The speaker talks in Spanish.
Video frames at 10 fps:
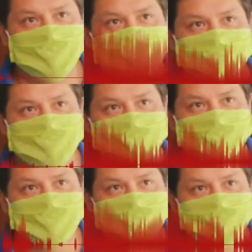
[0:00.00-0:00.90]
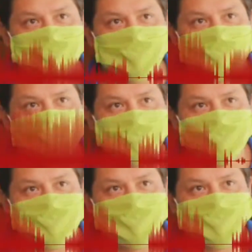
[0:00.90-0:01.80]
Sí, tienen que cursar
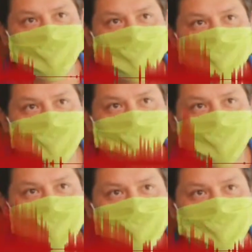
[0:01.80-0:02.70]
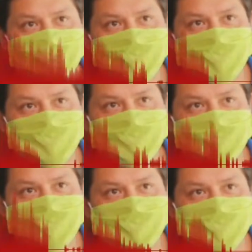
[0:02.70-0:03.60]
toda la etapa
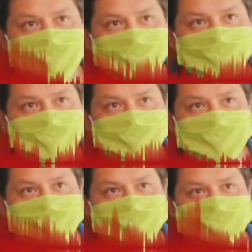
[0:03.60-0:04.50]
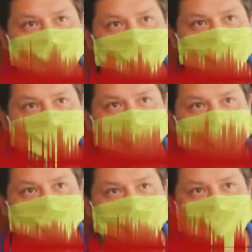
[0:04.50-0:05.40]
eh, de
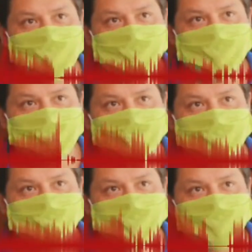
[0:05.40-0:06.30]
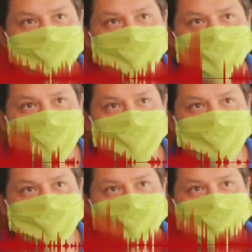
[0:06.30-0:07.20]
enseñanza y bueno, esto lleva
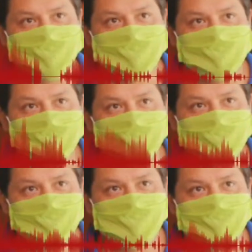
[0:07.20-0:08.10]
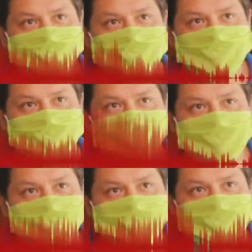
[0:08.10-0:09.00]
a,
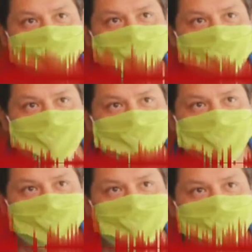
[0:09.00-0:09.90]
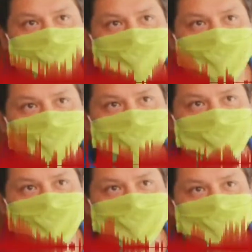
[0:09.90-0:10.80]
capacitarlos y a entrenarlos para
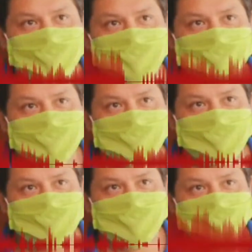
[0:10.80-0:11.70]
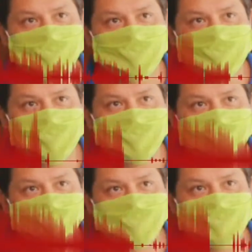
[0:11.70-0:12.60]
esta tarea noble que tenemos. ¿El
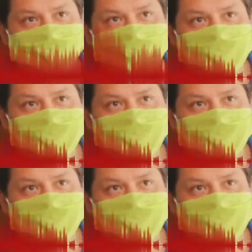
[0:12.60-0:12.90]
récord de